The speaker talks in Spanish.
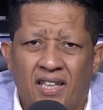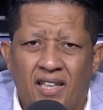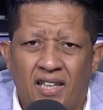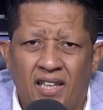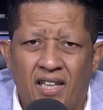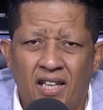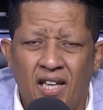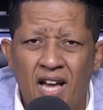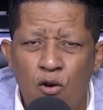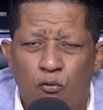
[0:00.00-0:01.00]
el
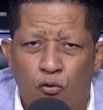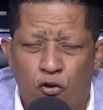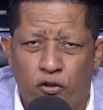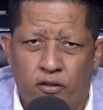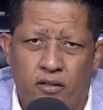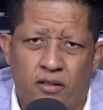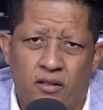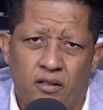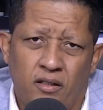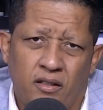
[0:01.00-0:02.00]
laufer
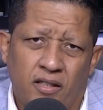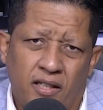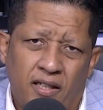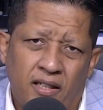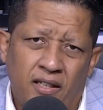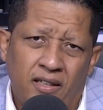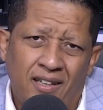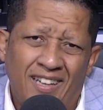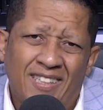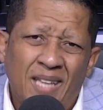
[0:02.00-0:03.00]
que
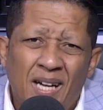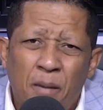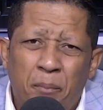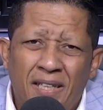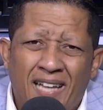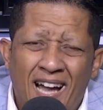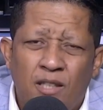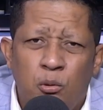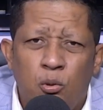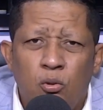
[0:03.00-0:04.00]
le están
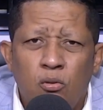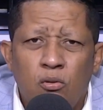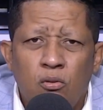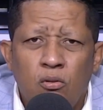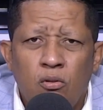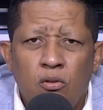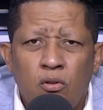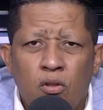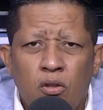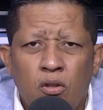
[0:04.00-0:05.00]
aplicando
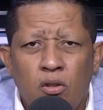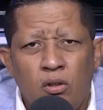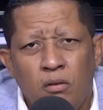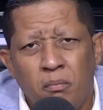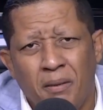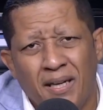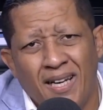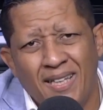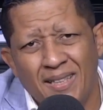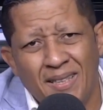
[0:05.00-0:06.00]

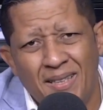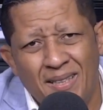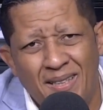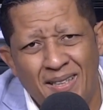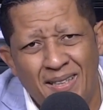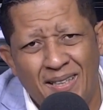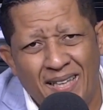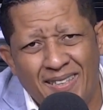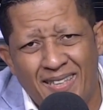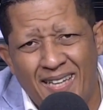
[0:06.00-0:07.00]
para
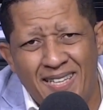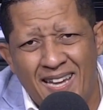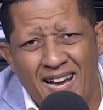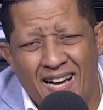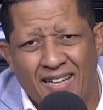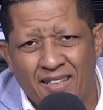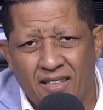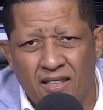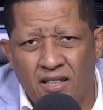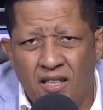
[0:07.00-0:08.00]
desleñar
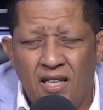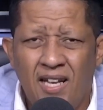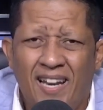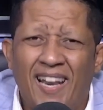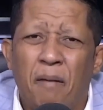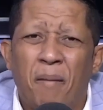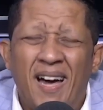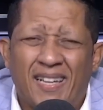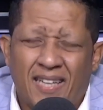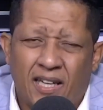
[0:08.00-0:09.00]
la
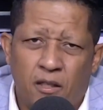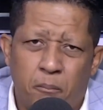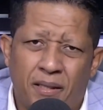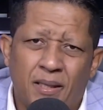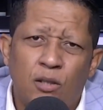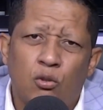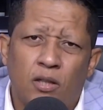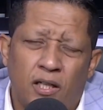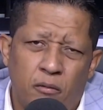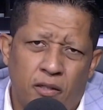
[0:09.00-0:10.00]
marca del Partido de
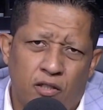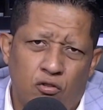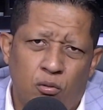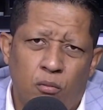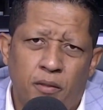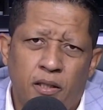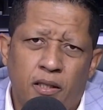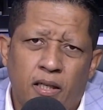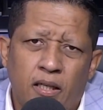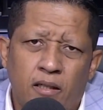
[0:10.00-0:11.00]
la Liberación Dominicana.